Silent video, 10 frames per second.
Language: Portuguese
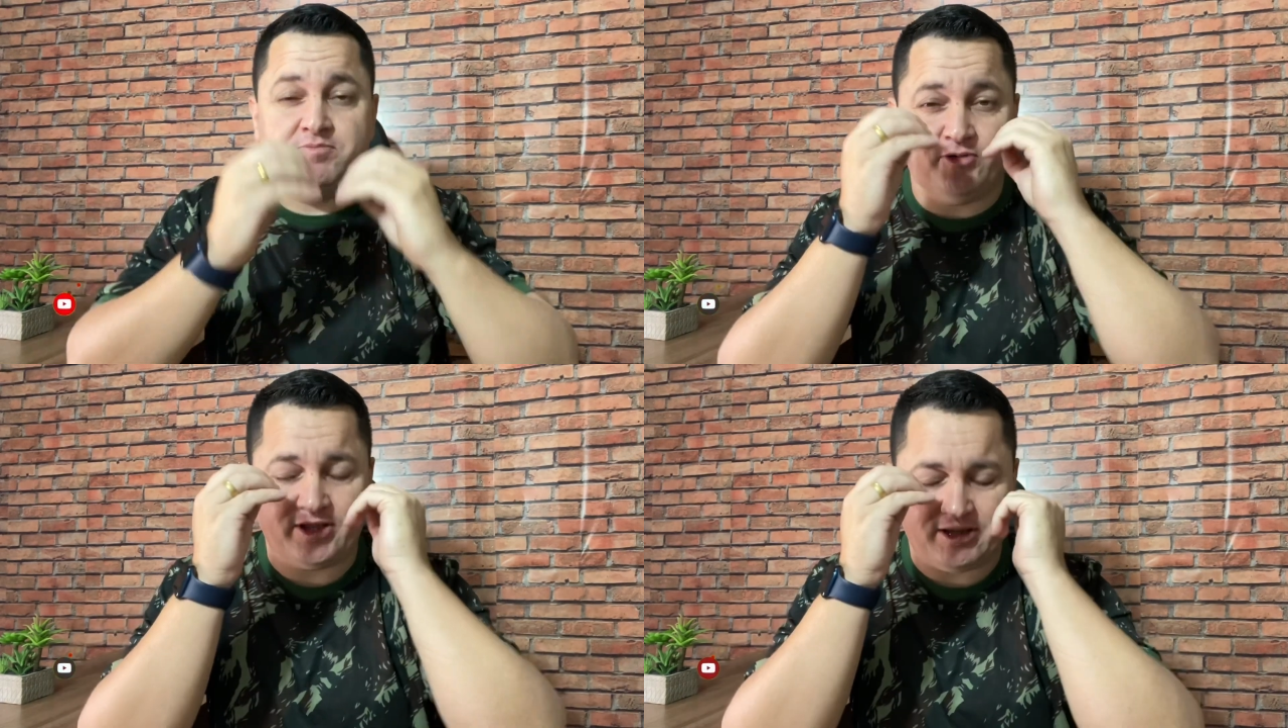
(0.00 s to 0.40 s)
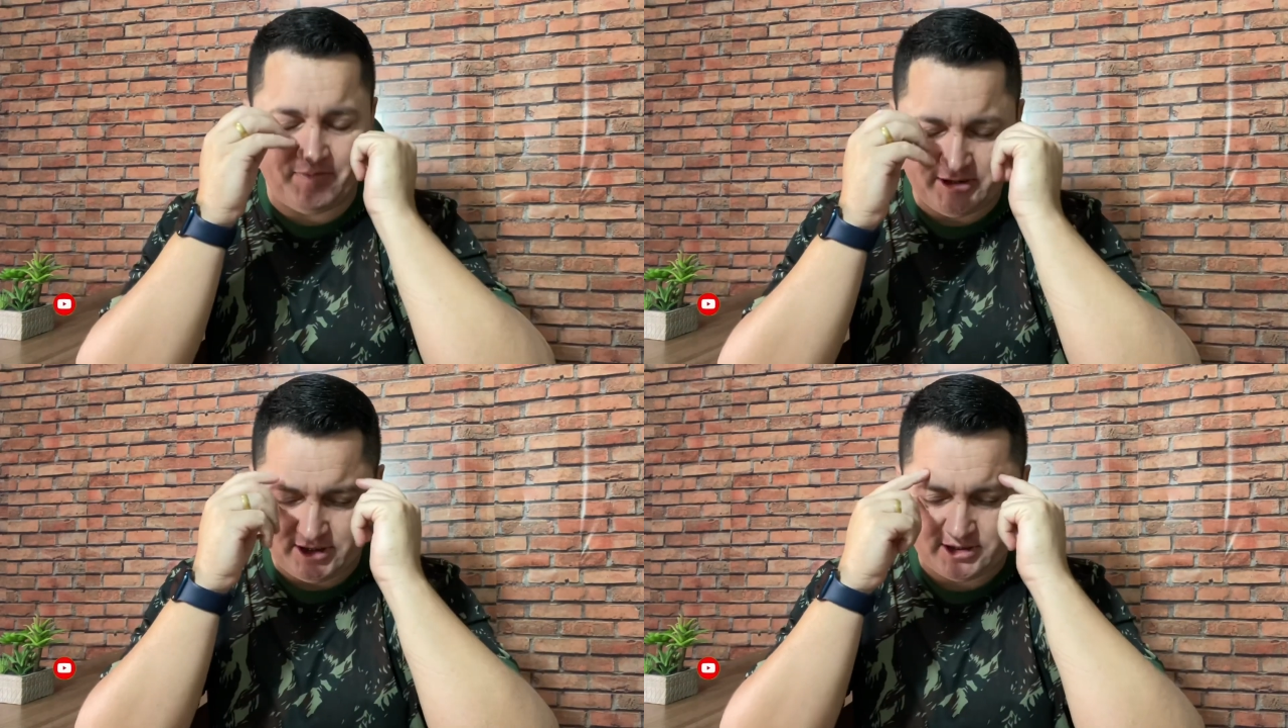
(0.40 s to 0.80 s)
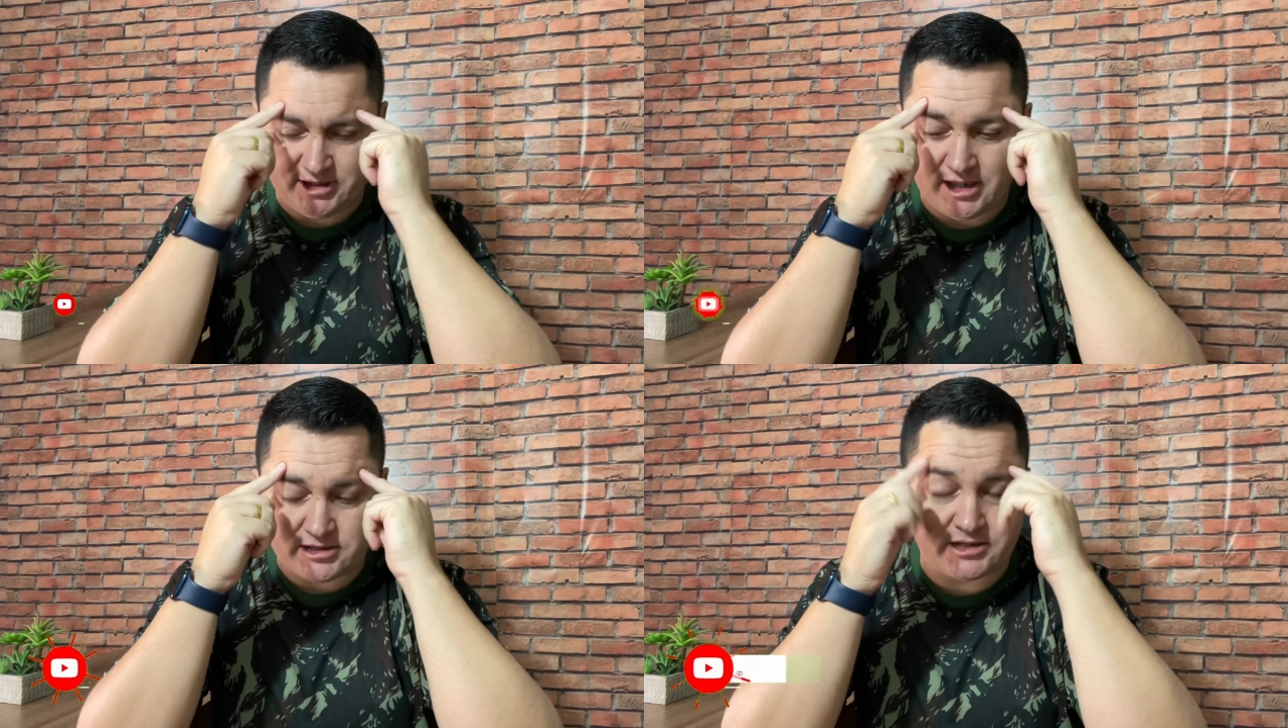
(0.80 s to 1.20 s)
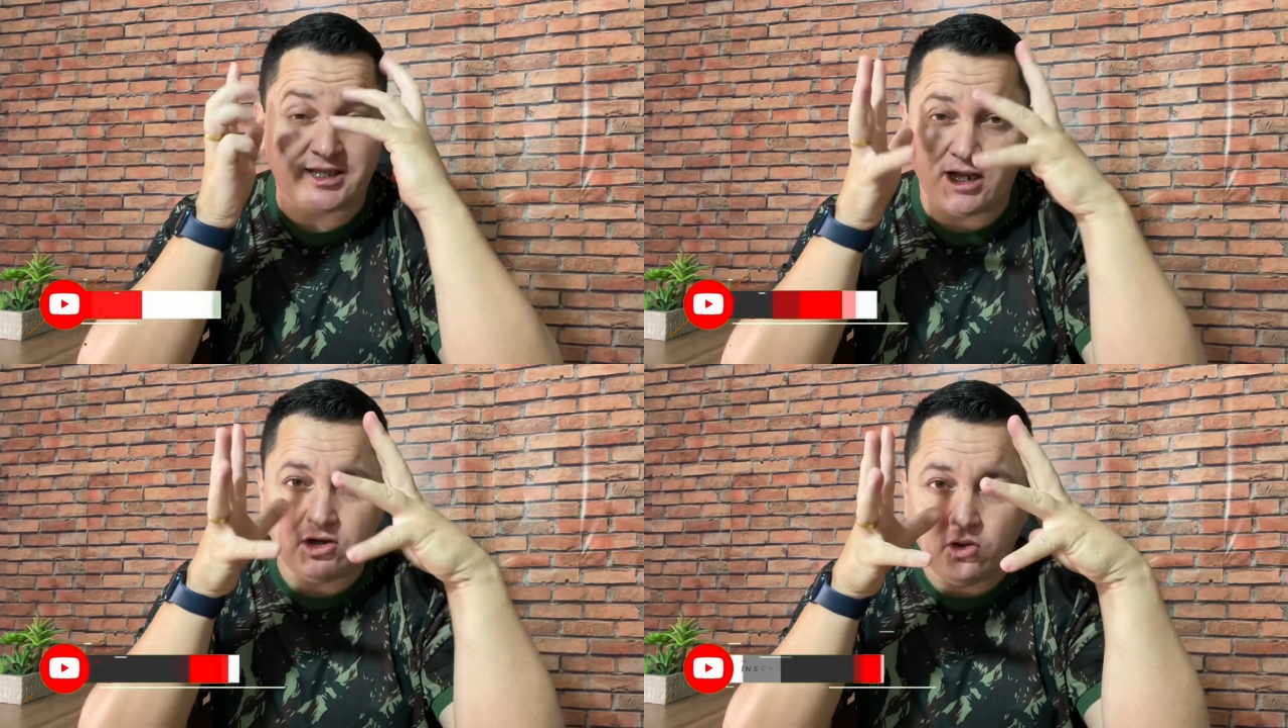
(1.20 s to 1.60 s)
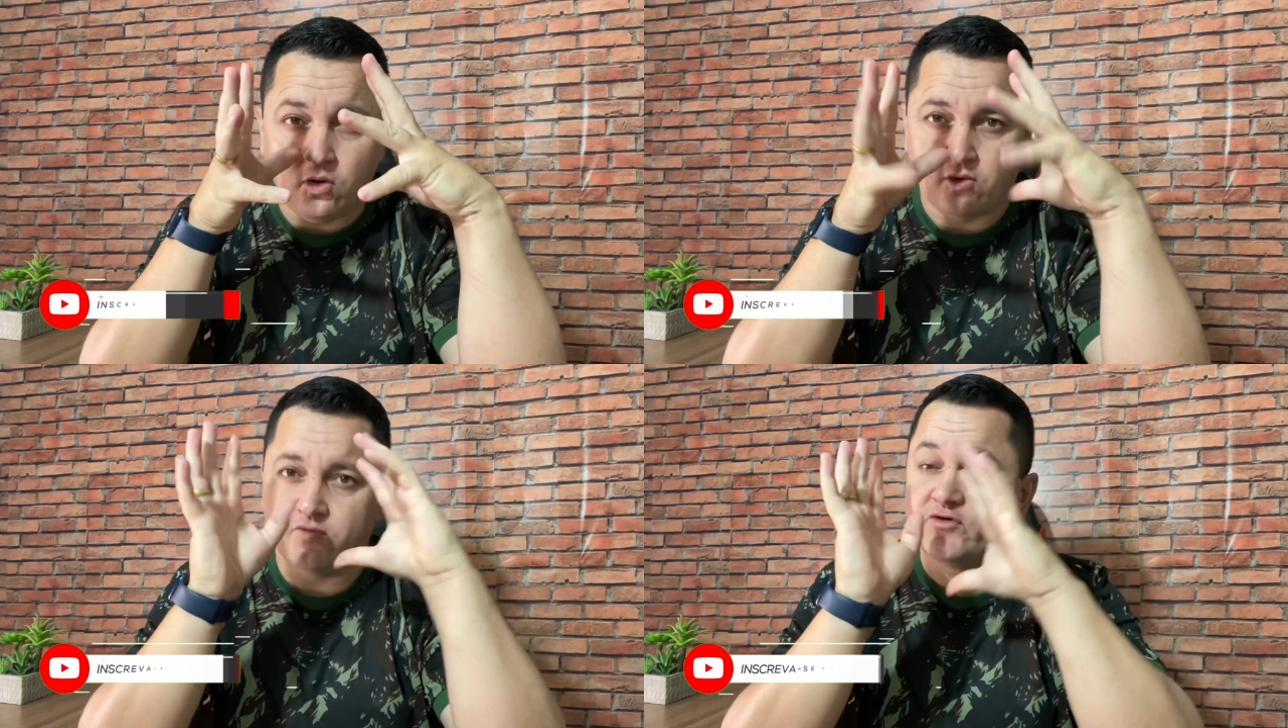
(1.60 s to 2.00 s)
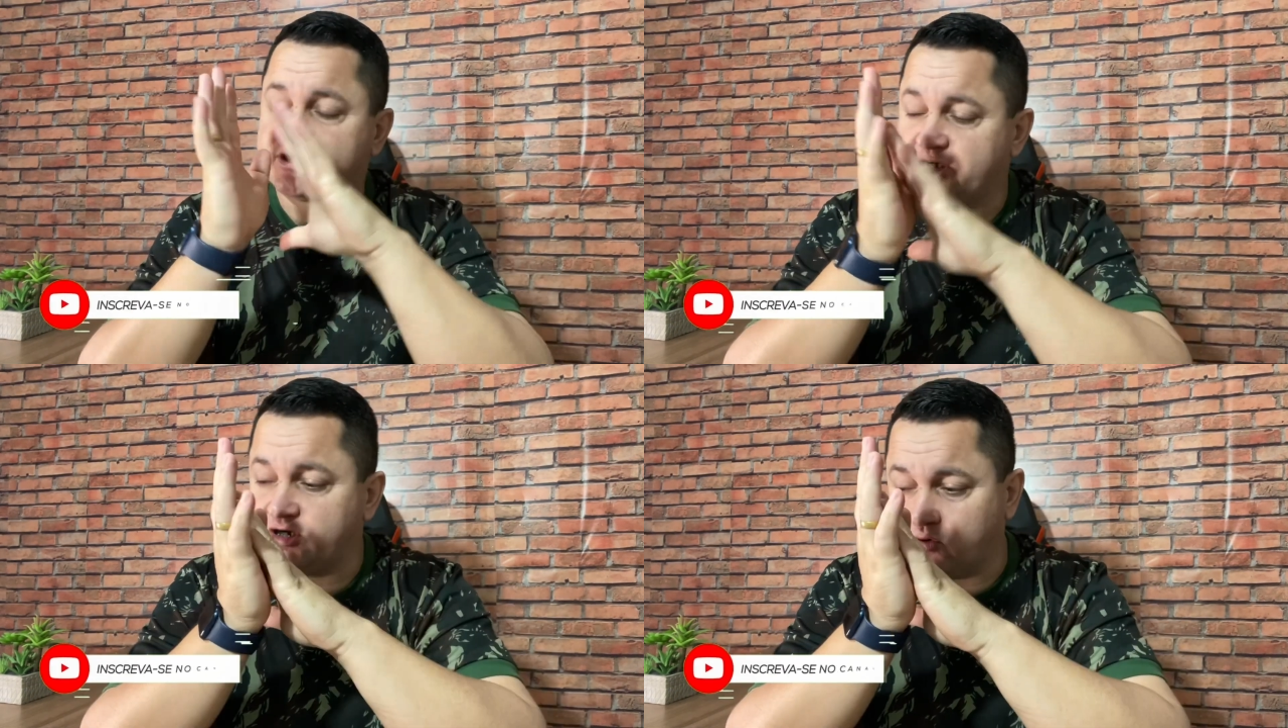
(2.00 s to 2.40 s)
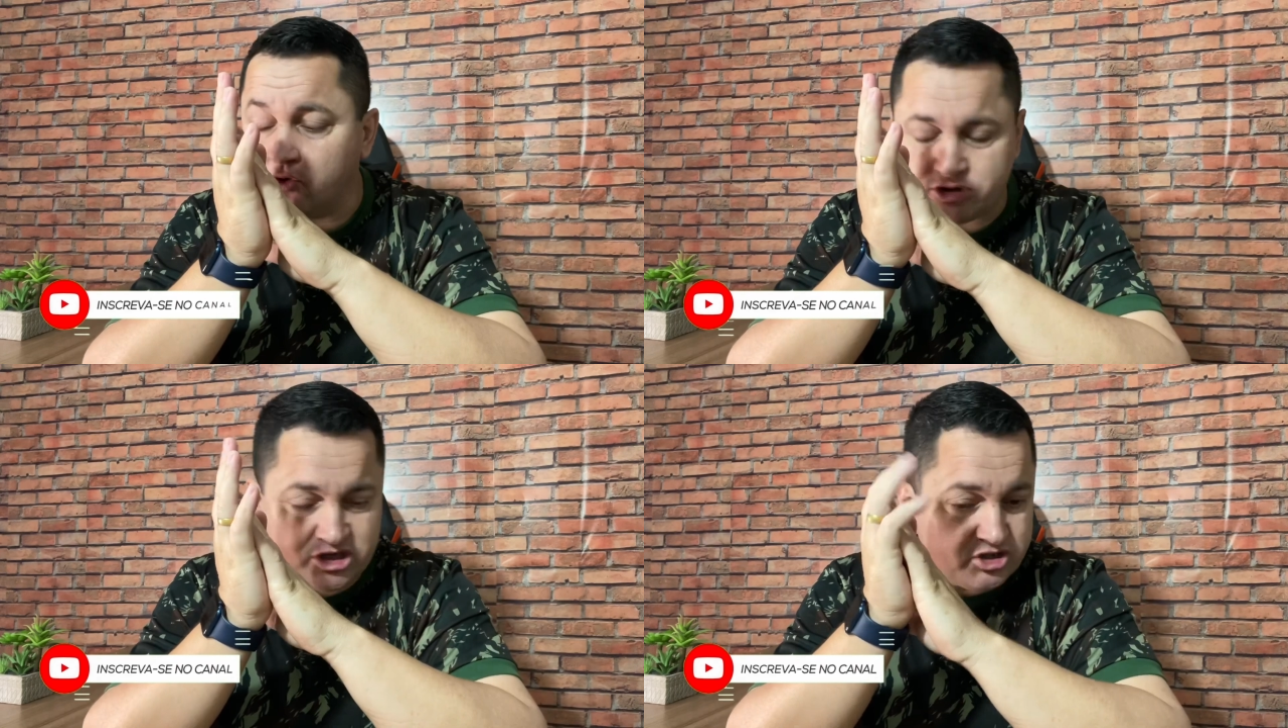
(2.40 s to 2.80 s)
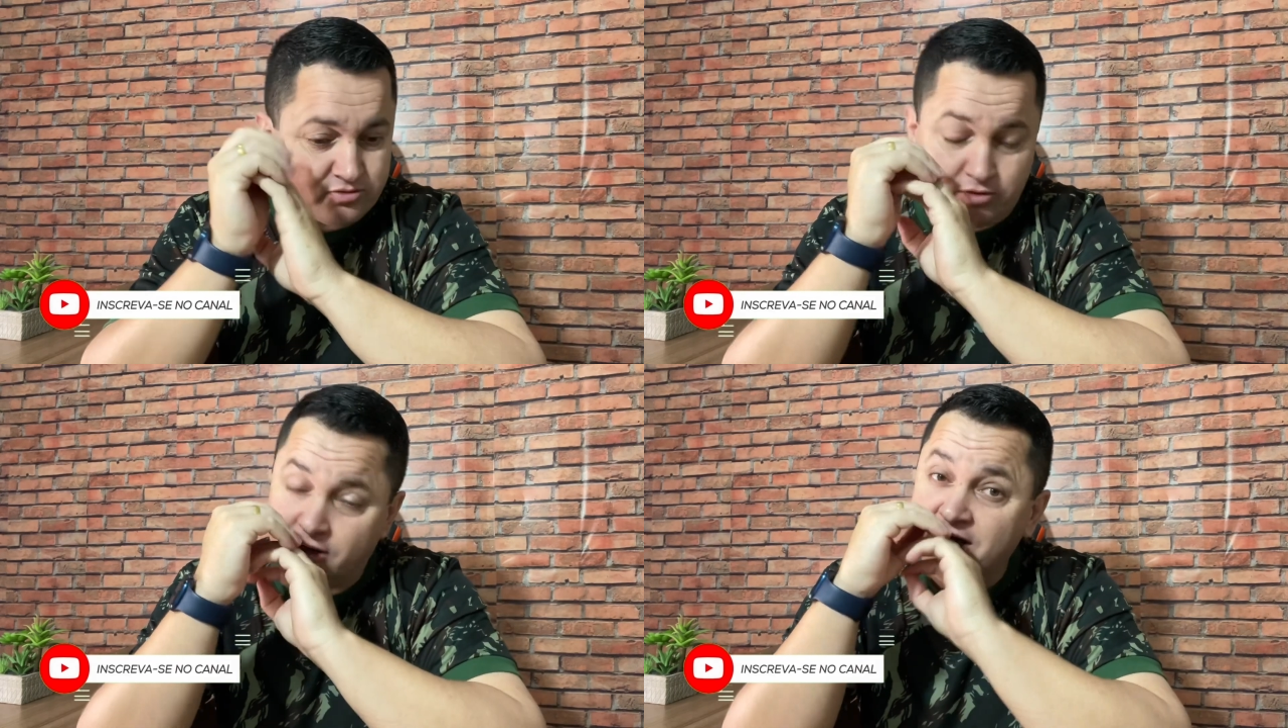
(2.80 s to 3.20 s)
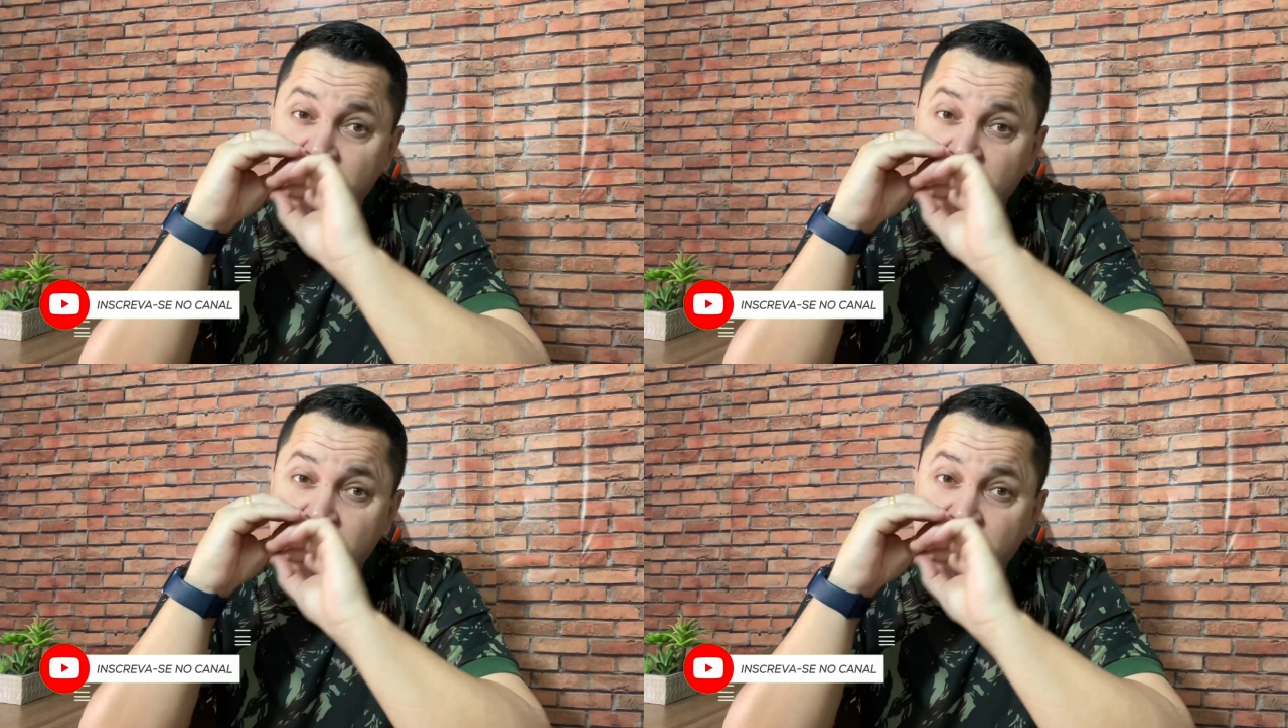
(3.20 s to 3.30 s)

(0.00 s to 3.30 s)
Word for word: você pode estar tá pensando assim, é, você tá louco, você errou o título.